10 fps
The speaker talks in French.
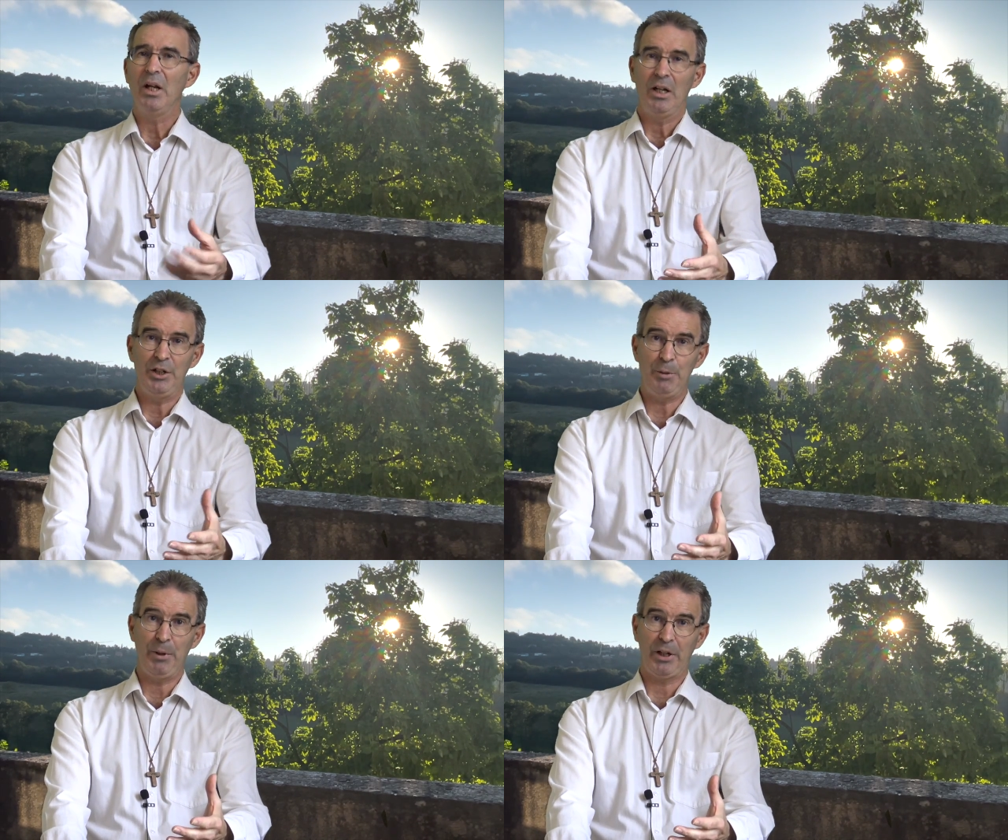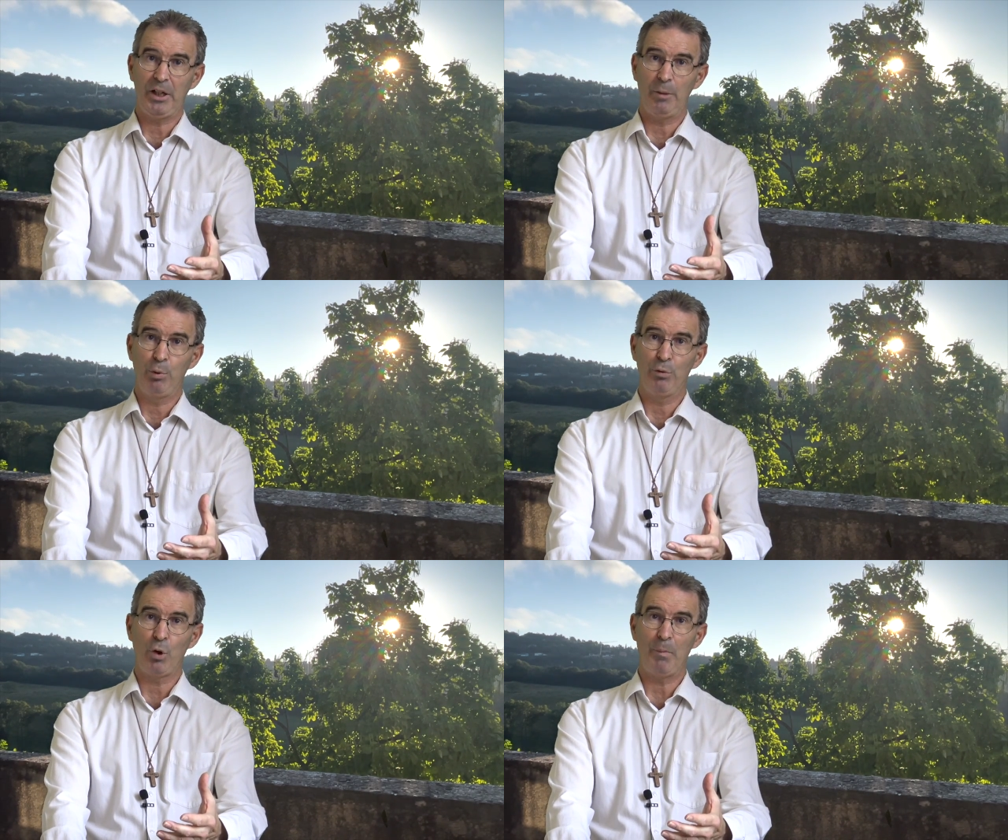Libérer un
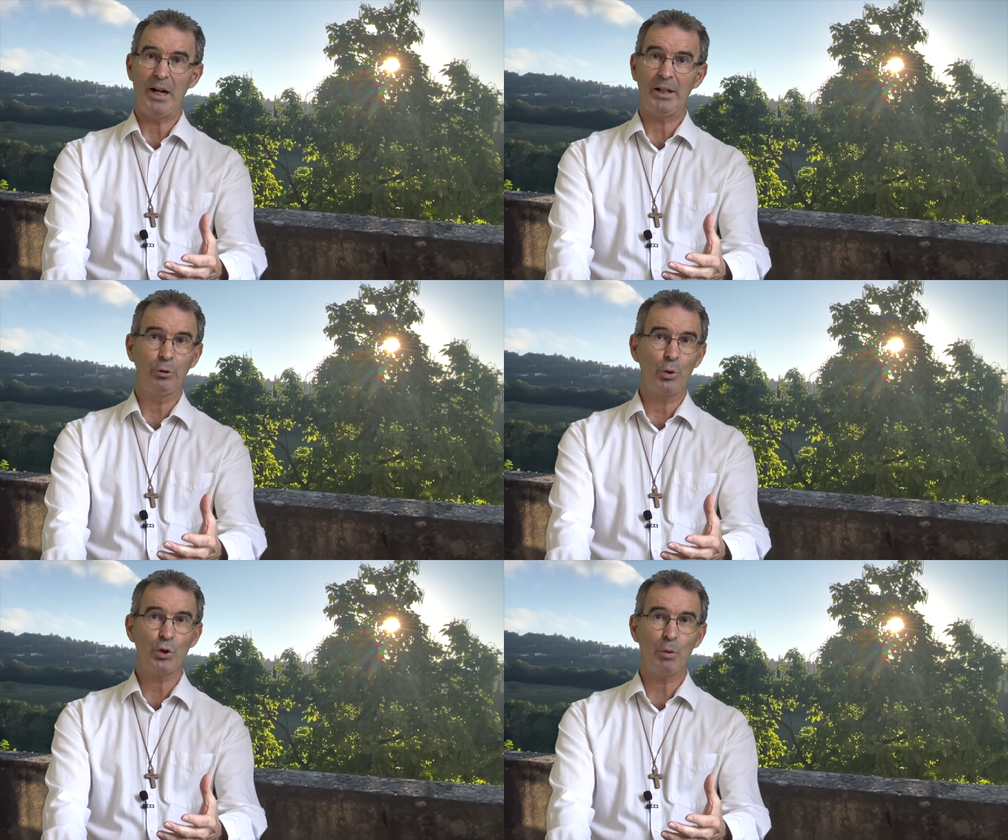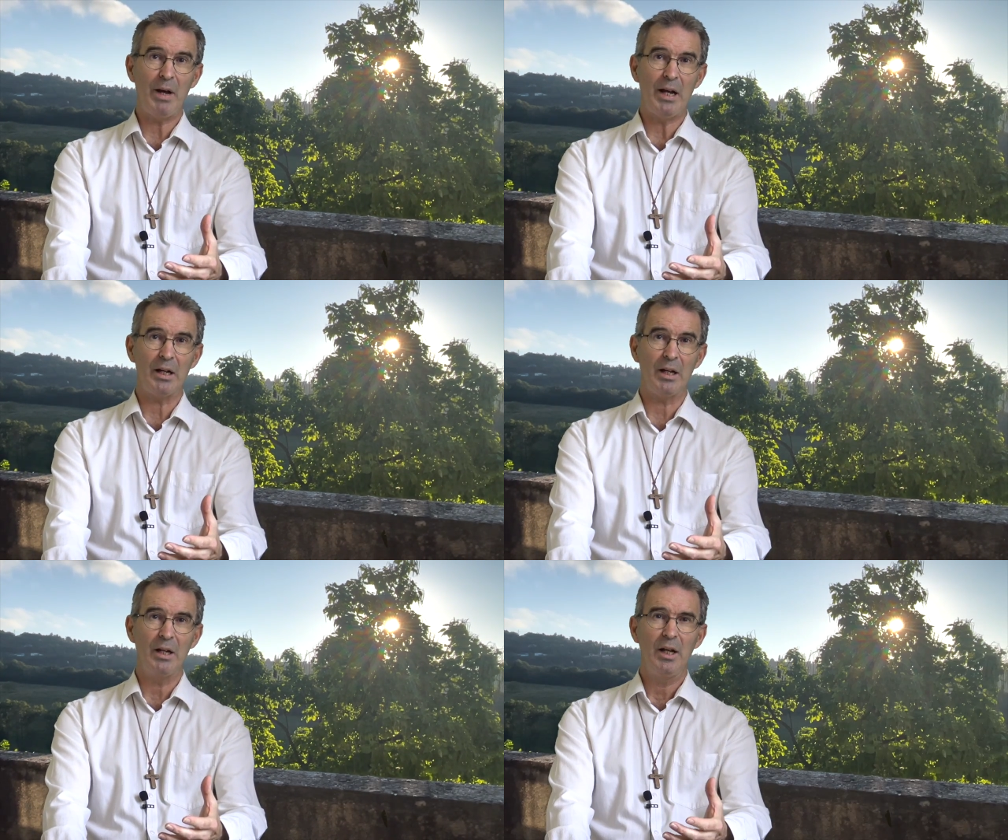pauvre malade de son mal,